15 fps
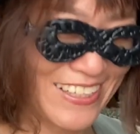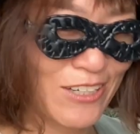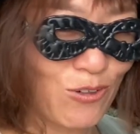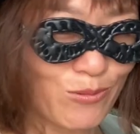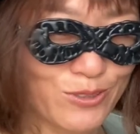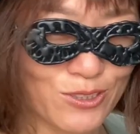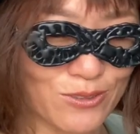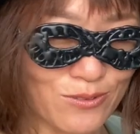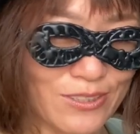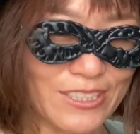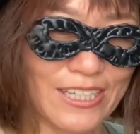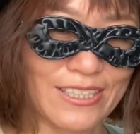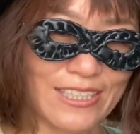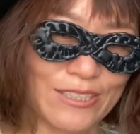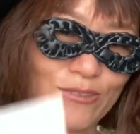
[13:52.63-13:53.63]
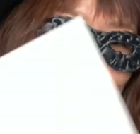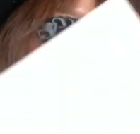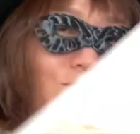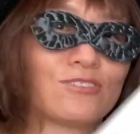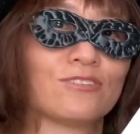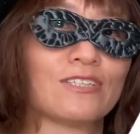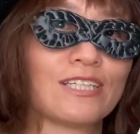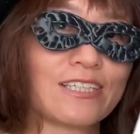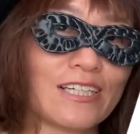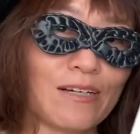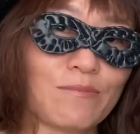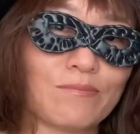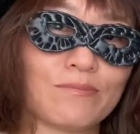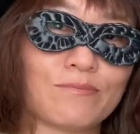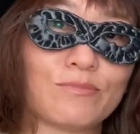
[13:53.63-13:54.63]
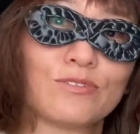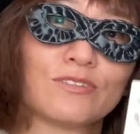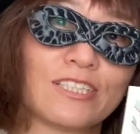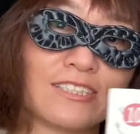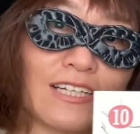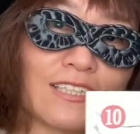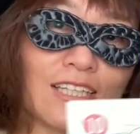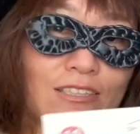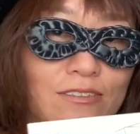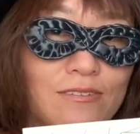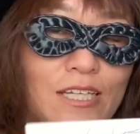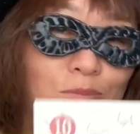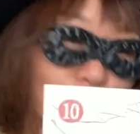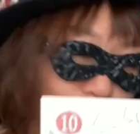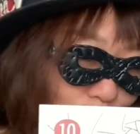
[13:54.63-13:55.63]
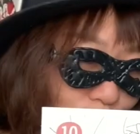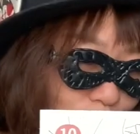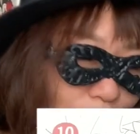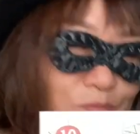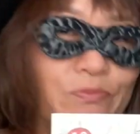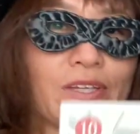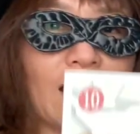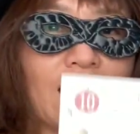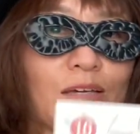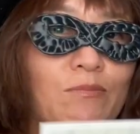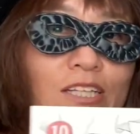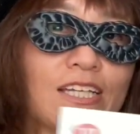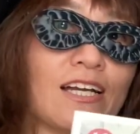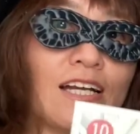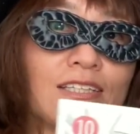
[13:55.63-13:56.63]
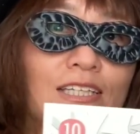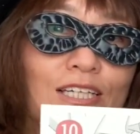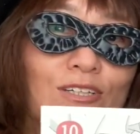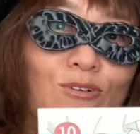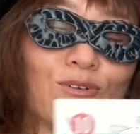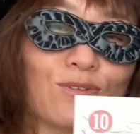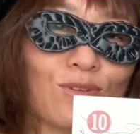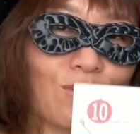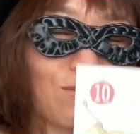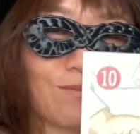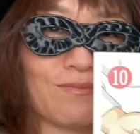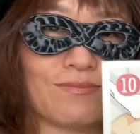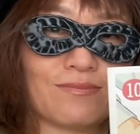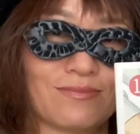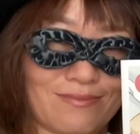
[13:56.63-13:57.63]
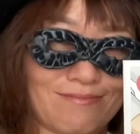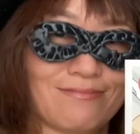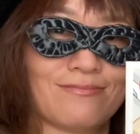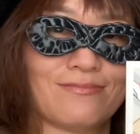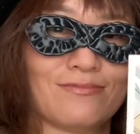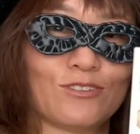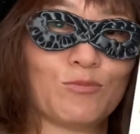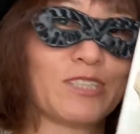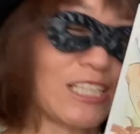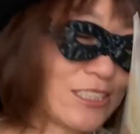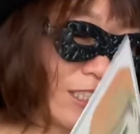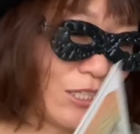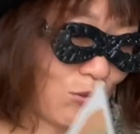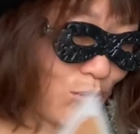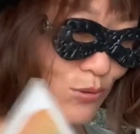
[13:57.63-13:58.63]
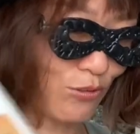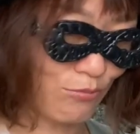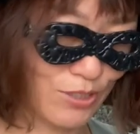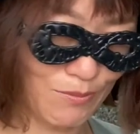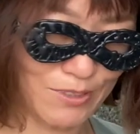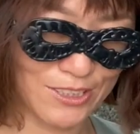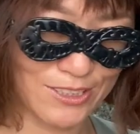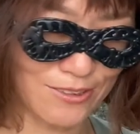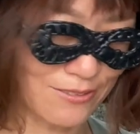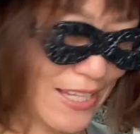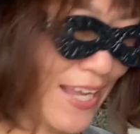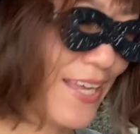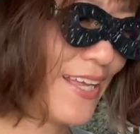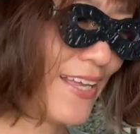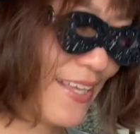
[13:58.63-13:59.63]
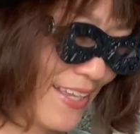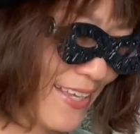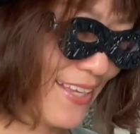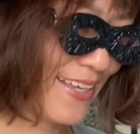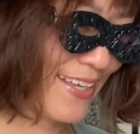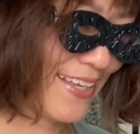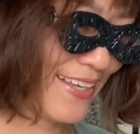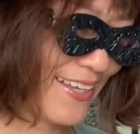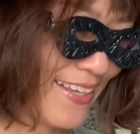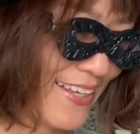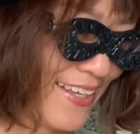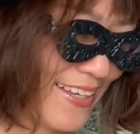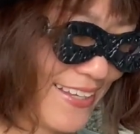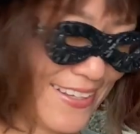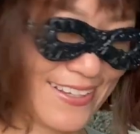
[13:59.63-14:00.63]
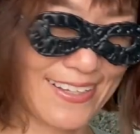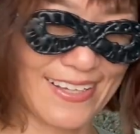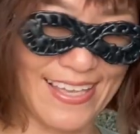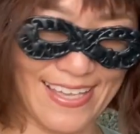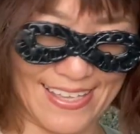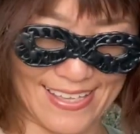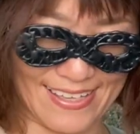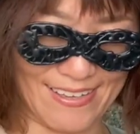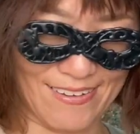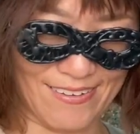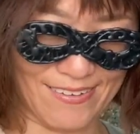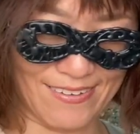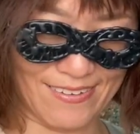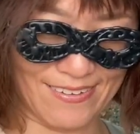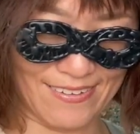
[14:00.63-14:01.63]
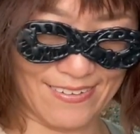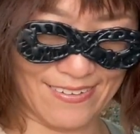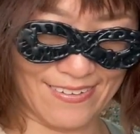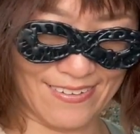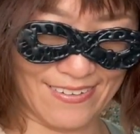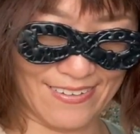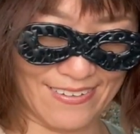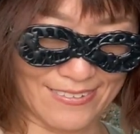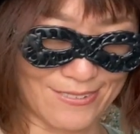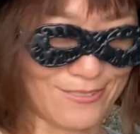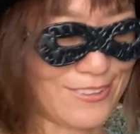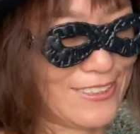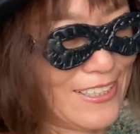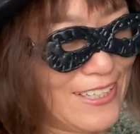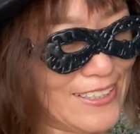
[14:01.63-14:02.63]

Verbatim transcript: お部長とゆらたの11巻分にあたるエピソードも早めに書いていこうと生み出していこうと思いますので、えー、うん違